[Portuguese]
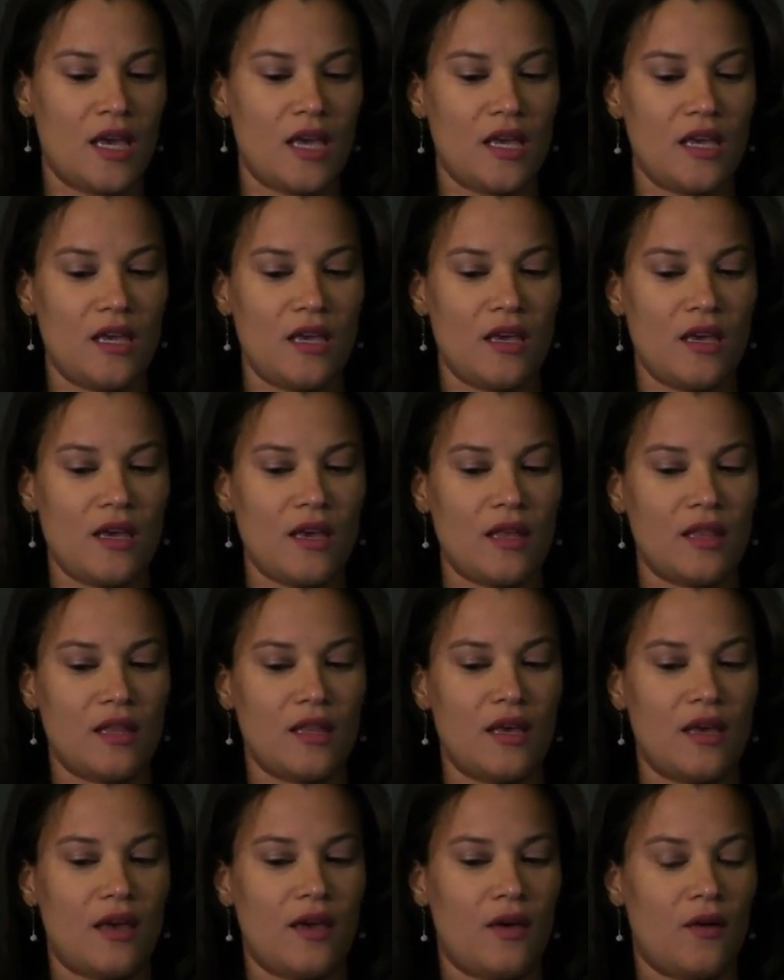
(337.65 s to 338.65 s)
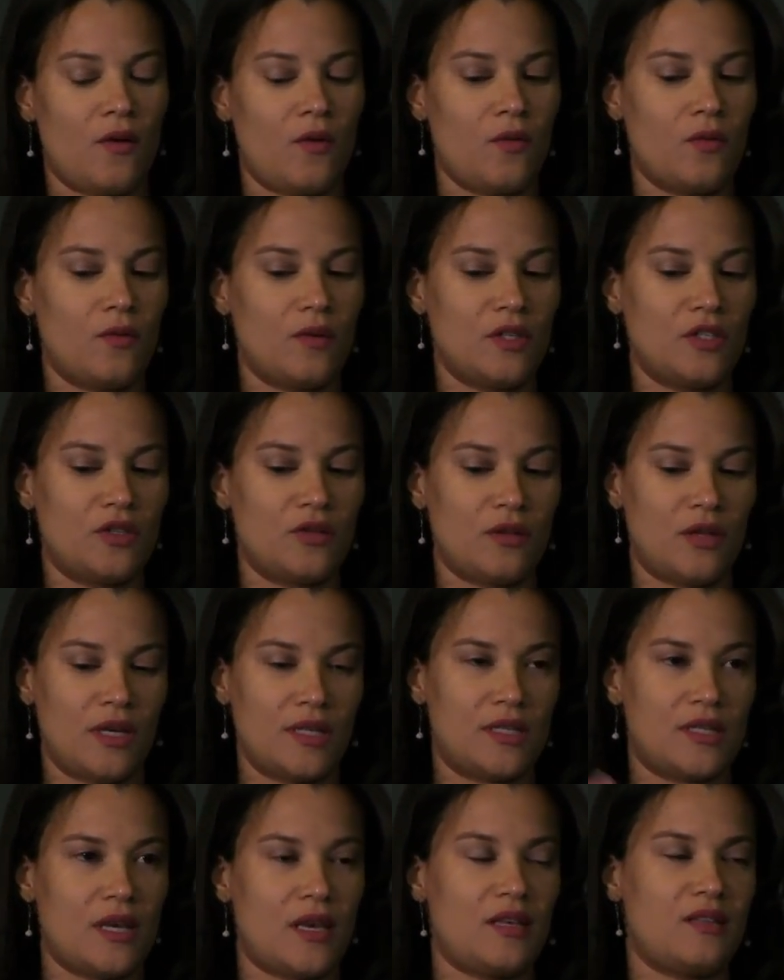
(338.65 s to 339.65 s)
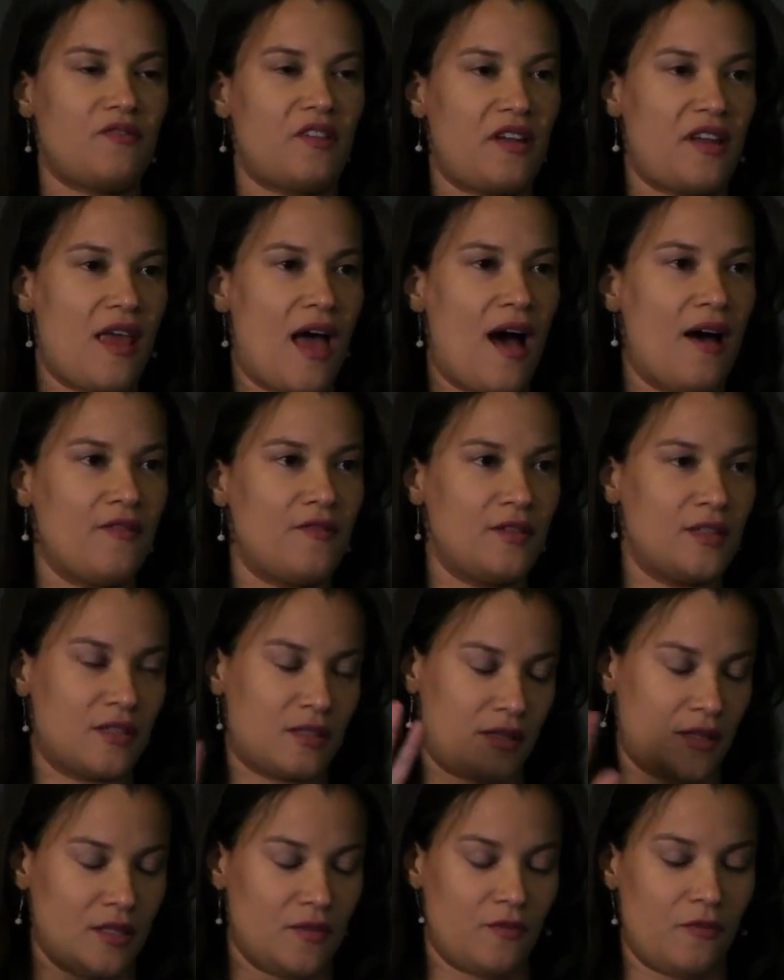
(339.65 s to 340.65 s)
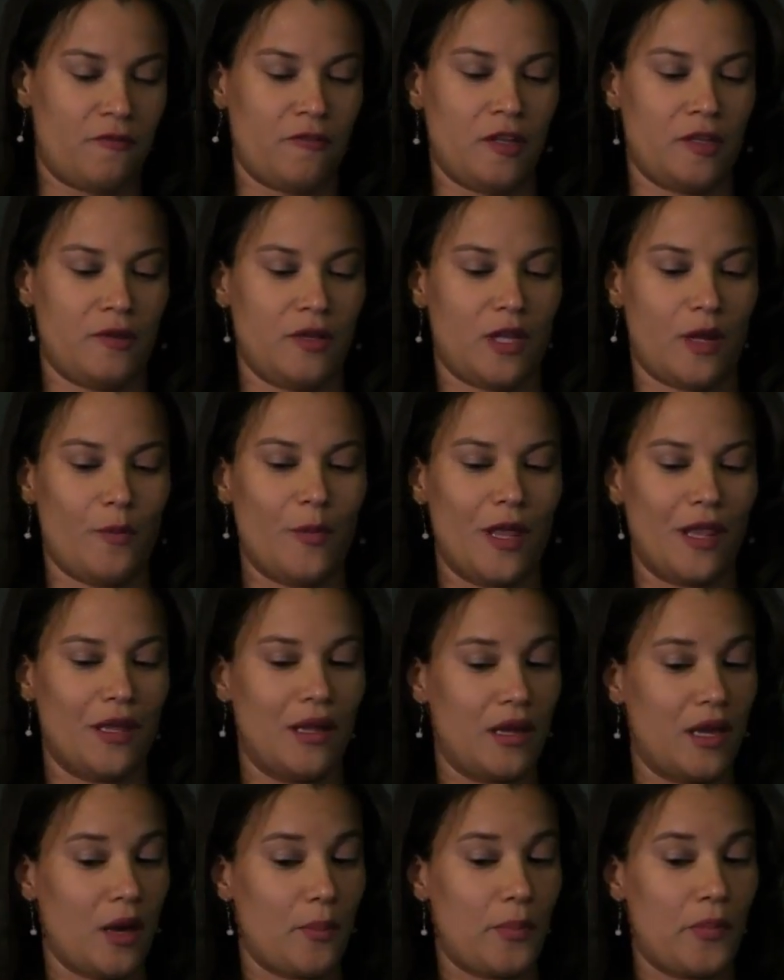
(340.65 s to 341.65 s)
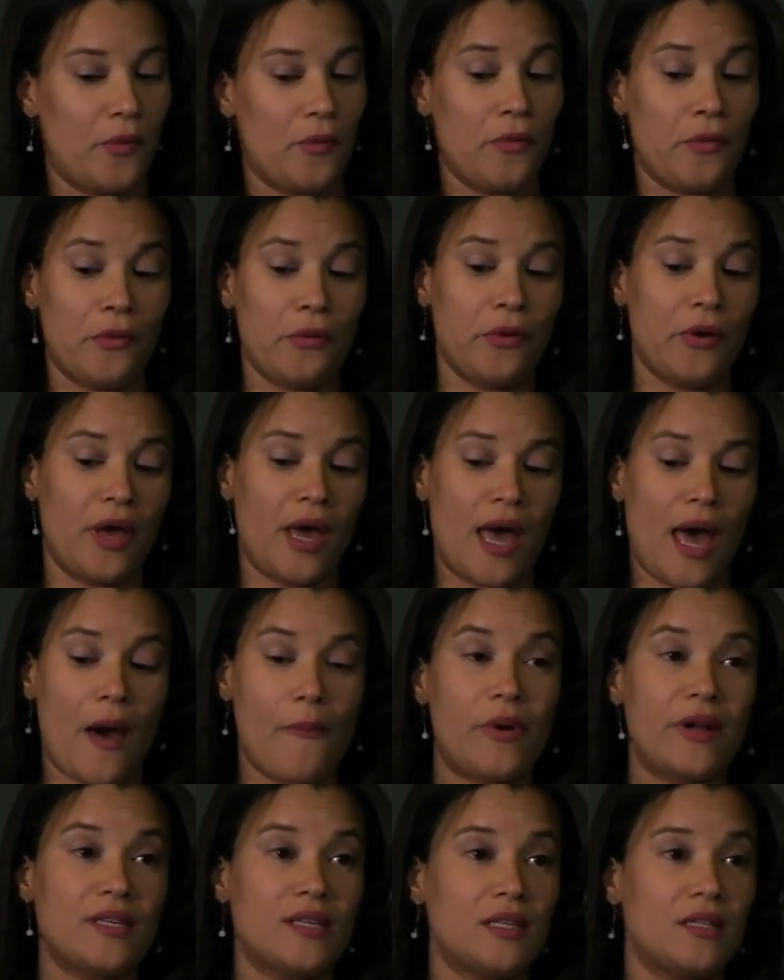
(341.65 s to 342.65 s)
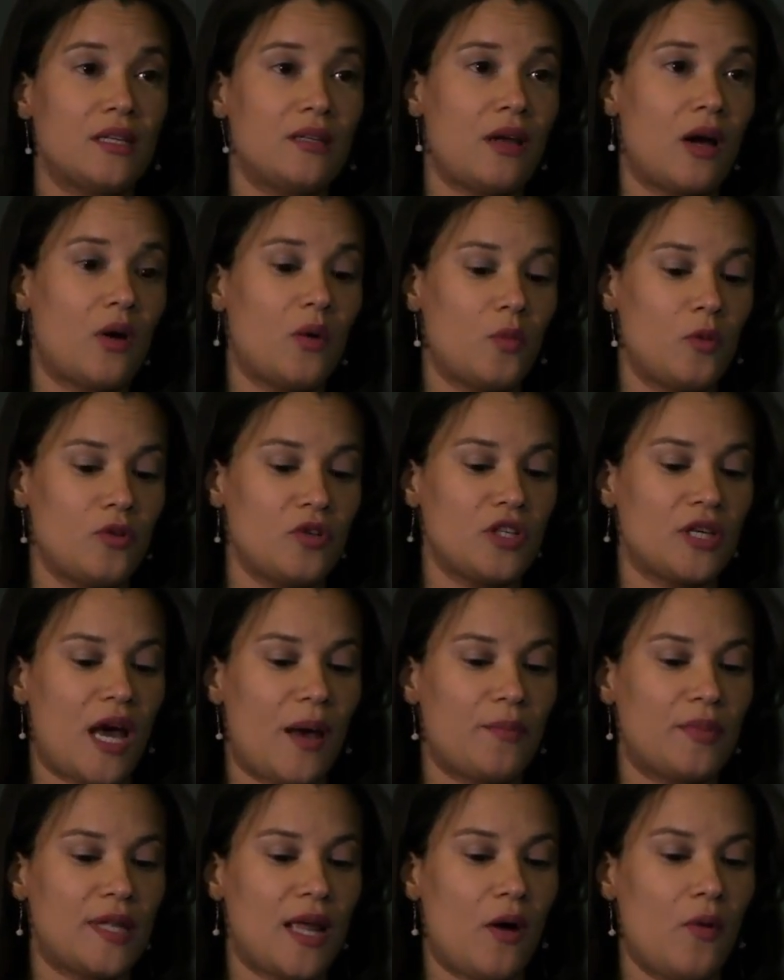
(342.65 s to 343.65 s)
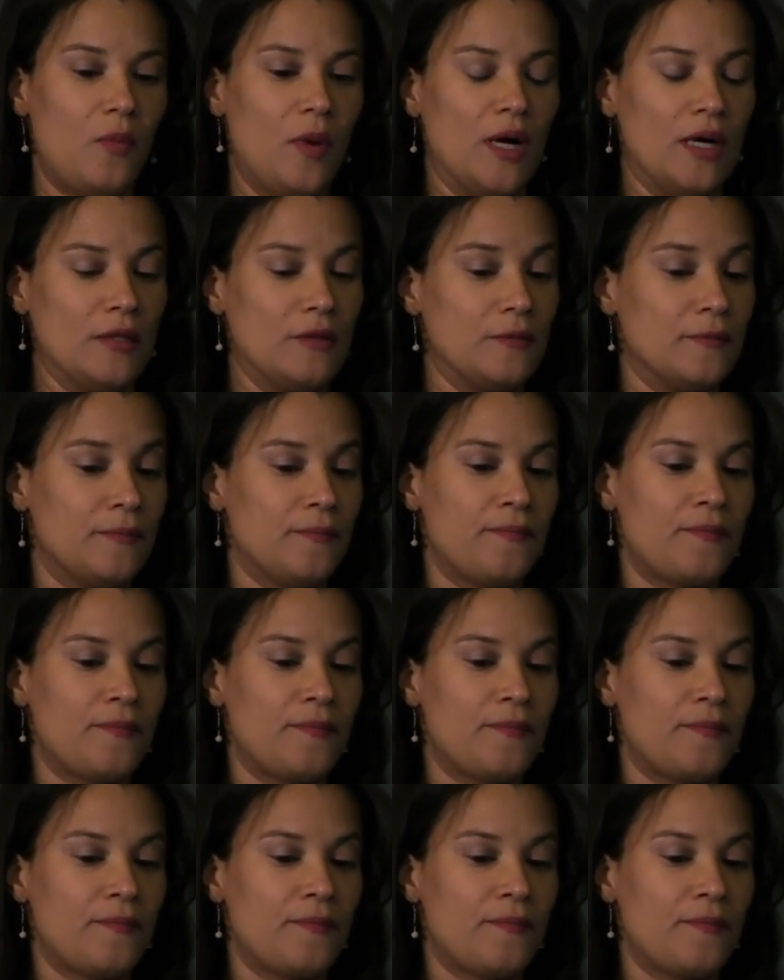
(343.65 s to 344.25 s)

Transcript: E eu estudei seis variáveis, que vocês vão ver na tabela daqui a pouco, representando acúmulo de capital humano.